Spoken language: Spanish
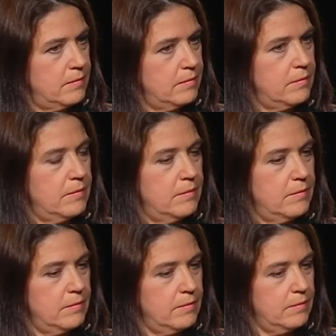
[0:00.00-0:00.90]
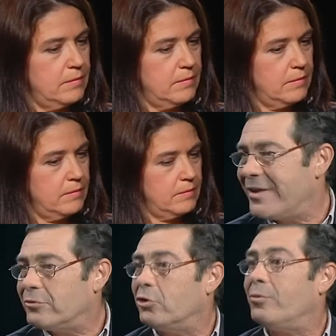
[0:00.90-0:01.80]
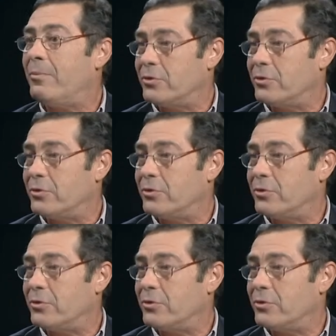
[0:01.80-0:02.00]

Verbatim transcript: dependiendo de la comunidad autónoma,